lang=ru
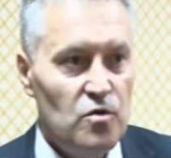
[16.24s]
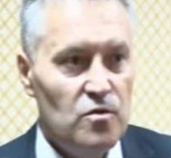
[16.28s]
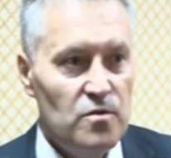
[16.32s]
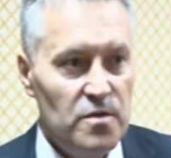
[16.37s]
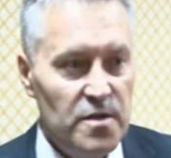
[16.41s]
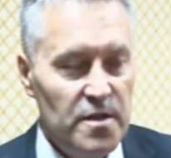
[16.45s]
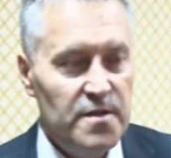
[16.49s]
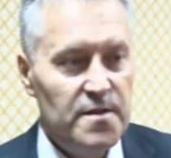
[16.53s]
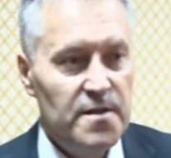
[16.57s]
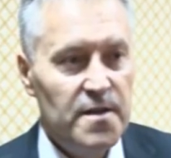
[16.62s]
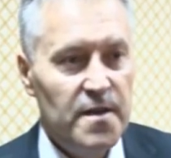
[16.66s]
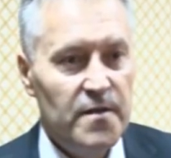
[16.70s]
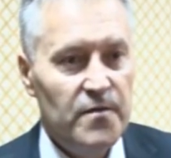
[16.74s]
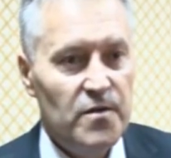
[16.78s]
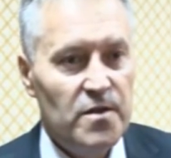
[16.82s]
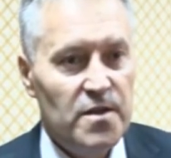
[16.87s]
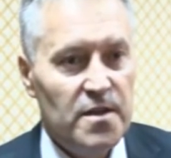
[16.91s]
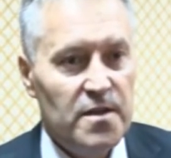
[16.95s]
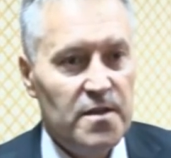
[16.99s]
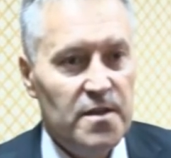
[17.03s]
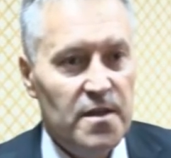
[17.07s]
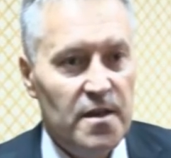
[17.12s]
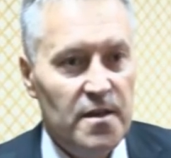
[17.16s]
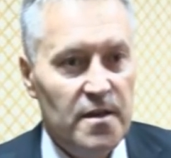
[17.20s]
лицеев и
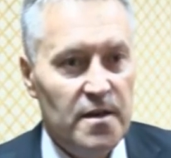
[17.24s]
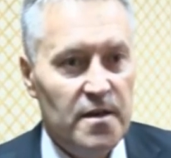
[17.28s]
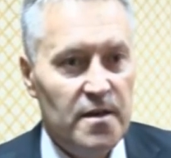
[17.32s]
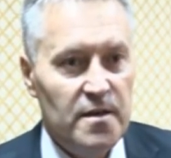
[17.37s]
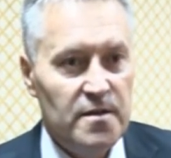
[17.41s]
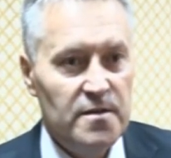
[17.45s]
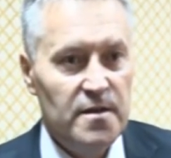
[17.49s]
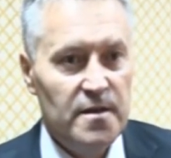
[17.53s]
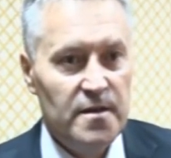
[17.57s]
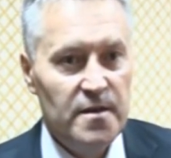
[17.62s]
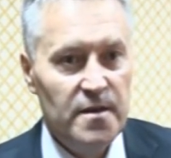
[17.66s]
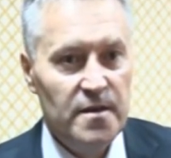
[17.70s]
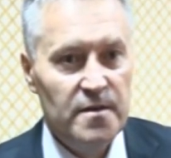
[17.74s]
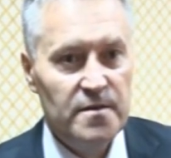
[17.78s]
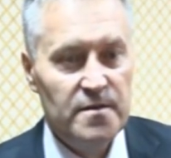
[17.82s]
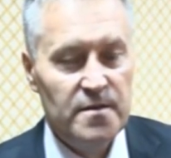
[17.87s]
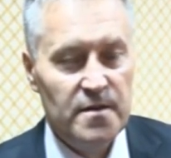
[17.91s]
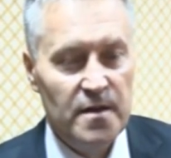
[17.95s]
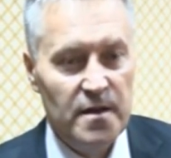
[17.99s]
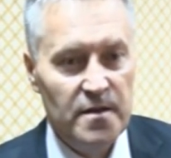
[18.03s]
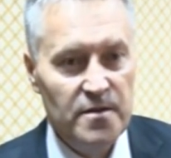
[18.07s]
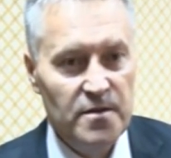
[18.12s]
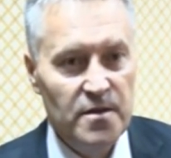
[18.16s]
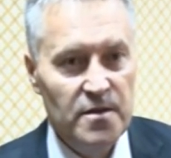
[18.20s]
так далее, когда
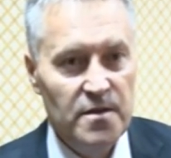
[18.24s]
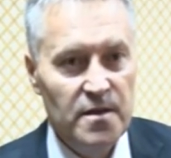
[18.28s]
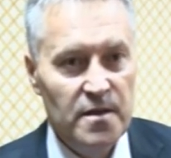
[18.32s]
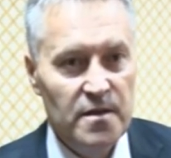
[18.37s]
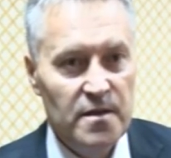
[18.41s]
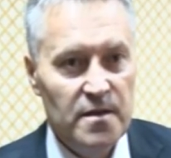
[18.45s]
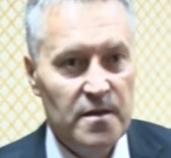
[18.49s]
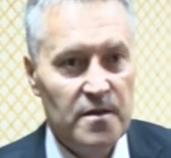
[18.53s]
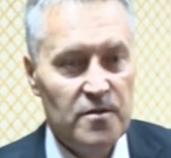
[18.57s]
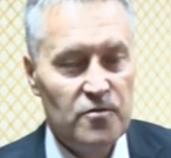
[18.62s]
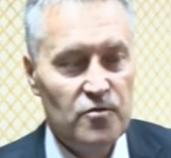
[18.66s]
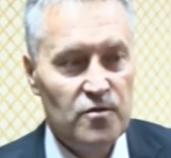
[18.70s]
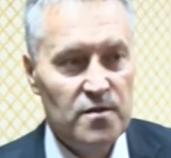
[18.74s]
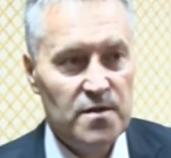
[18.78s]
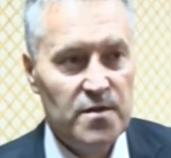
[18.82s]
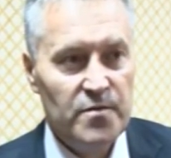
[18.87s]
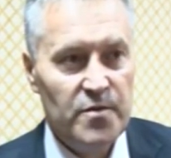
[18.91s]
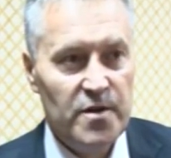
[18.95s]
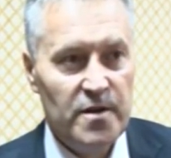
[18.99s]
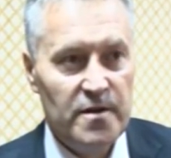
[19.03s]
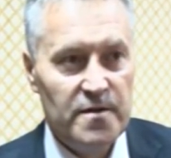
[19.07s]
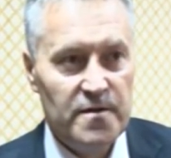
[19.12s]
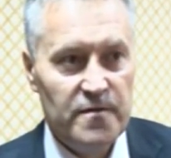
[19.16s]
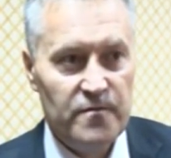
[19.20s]
есть одни деньги, которые
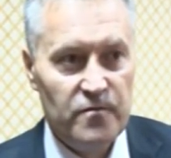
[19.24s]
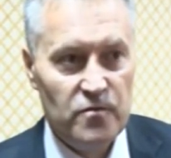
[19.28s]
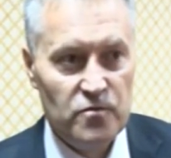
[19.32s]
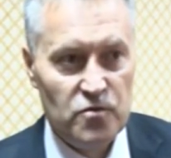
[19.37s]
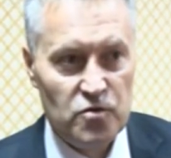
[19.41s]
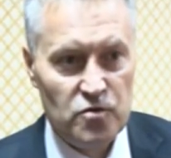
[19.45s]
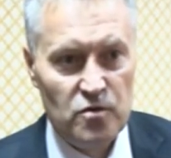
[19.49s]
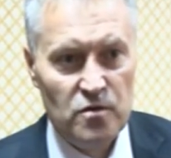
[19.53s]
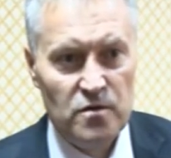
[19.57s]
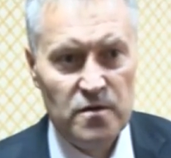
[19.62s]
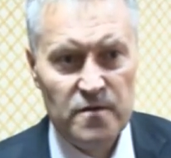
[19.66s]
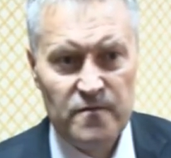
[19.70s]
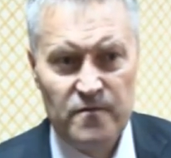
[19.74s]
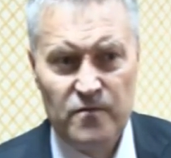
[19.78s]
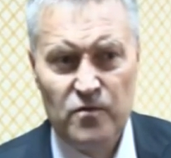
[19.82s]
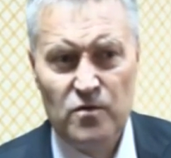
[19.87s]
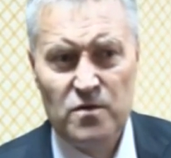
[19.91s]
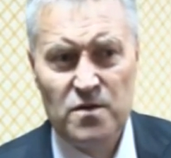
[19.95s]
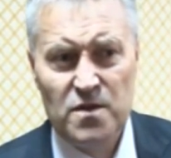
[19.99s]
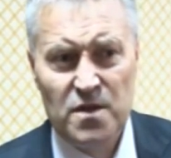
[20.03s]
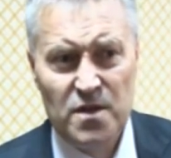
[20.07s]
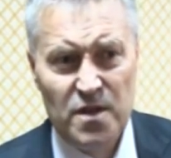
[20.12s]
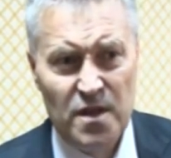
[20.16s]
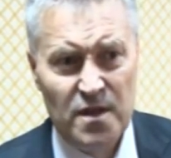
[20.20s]
собираются в фонд школы,
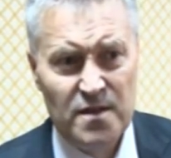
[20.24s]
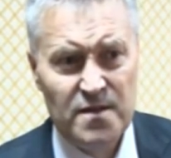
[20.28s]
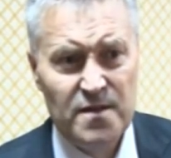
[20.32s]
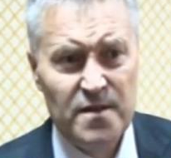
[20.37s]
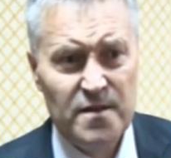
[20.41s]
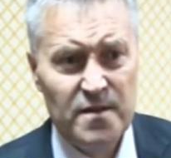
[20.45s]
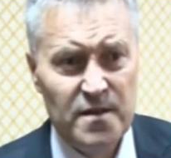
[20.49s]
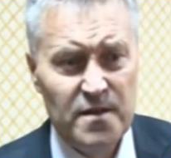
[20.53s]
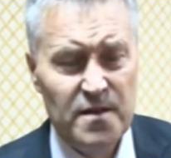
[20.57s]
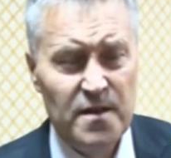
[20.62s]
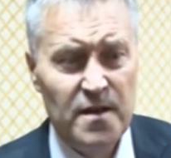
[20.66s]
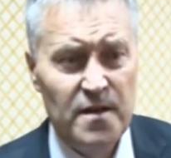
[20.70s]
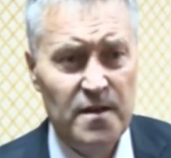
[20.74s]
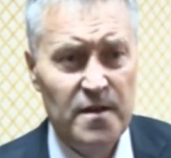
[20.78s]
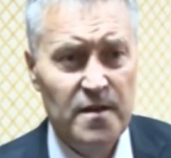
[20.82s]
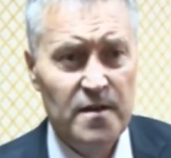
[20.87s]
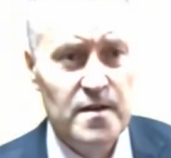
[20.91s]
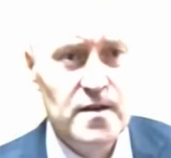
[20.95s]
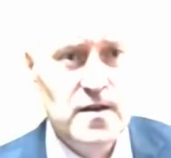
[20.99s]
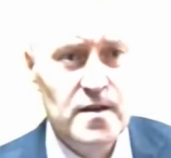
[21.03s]
фонд класса и так далее.